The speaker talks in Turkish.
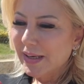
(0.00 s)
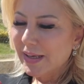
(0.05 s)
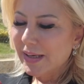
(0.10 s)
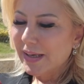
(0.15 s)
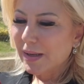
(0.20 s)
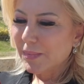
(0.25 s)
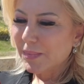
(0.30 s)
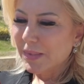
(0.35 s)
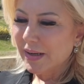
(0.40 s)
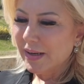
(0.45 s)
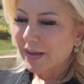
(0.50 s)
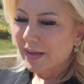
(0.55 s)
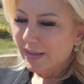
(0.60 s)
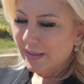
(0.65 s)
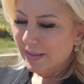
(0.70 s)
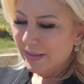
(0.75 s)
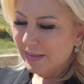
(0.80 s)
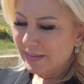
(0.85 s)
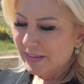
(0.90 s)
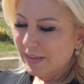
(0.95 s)
E, ama
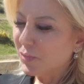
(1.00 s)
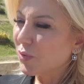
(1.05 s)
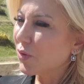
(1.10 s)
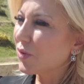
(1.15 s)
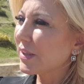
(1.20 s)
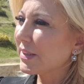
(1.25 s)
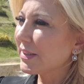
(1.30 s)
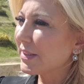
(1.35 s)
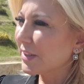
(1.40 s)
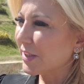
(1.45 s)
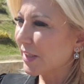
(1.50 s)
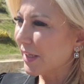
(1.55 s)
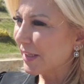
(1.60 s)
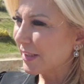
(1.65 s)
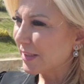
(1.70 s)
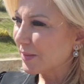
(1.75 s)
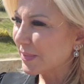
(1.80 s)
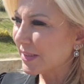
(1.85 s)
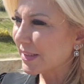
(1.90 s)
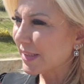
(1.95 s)
e, demokrasi
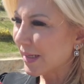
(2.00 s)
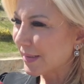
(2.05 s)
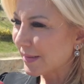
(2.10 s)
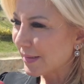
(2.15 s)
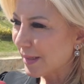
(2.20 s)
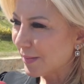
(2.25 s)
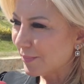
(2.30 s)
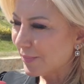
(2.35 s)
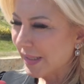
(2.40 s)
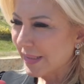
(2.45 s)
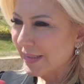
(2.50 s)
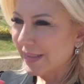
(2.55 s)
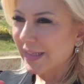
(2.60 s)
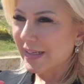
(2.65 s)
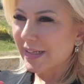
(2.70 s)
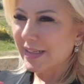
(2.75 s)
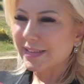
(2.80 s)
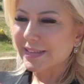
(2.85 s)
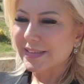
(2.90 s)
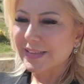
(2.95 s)
şehidimiz Adnan
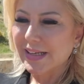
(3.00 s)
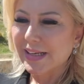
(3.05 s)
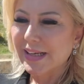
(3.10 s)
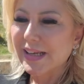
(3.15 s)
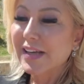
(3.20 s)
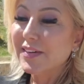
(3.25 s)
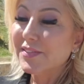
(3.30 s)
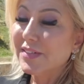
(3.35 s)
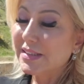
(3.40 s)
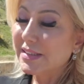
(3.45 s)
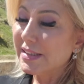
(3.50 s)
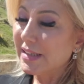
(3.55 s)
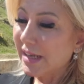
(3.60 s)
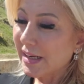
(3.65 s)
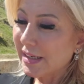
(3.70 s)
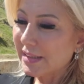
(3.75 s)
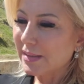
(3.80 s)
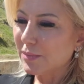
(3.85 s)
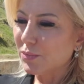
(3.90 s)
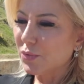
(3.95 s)
Menderes'e ve
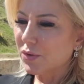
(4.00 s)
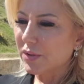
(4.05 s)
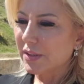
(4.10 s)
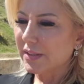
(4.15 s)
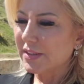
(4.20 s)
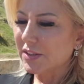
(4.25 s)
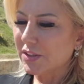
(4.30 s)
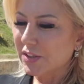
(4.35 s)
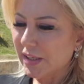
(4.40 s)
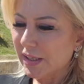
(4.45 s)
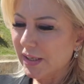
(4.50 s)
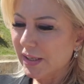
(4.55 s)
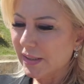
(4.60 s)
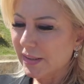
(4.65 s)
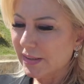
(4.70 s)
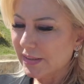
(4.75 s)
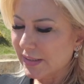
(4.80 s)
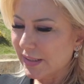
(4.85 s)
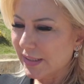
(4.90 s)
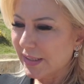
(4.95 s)
diğer demokrasi
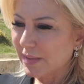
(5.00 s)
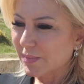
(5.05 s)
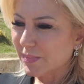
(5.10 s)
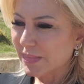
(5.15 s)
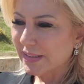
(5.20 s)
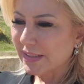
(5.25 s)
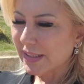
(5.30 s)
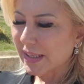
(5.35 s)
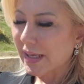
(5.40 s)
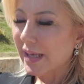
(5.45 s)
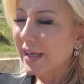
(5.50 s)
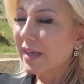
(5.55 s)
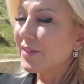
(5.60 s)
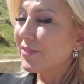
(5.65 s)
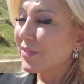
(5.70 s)
şehitlerimize